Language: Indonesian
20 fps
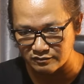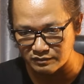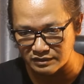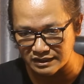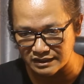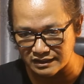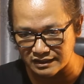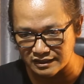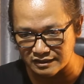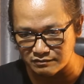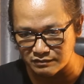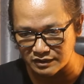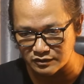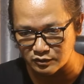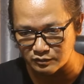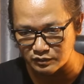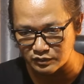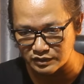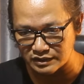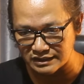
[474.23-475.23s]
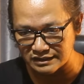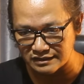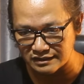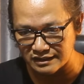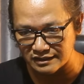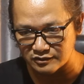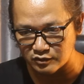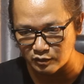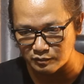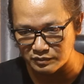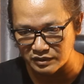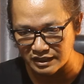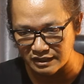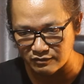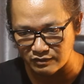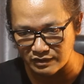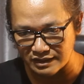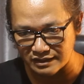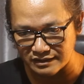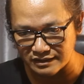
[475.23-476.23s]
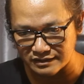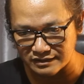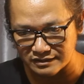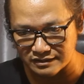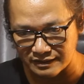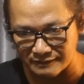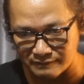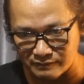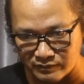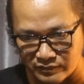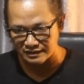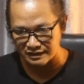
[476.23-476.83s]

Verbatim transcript: mengenakan baju putih dengan kopiah warna hitam.